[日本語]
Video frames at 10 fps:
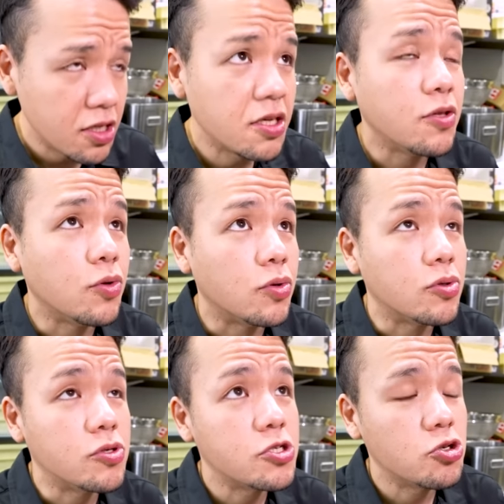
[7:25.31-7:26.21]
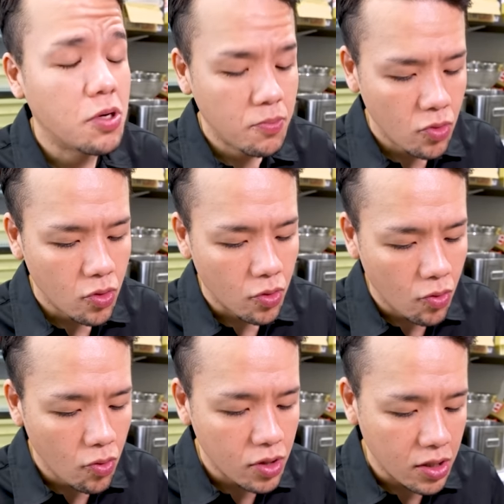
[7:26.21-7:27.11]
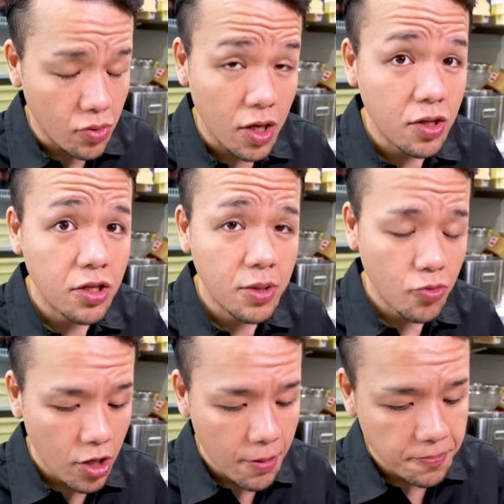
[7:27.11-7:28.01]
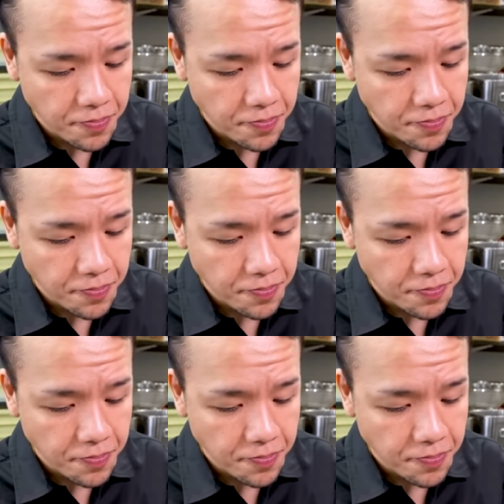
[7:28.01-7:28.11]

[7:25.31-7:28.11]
キの鶏そばも、今回の限定もね、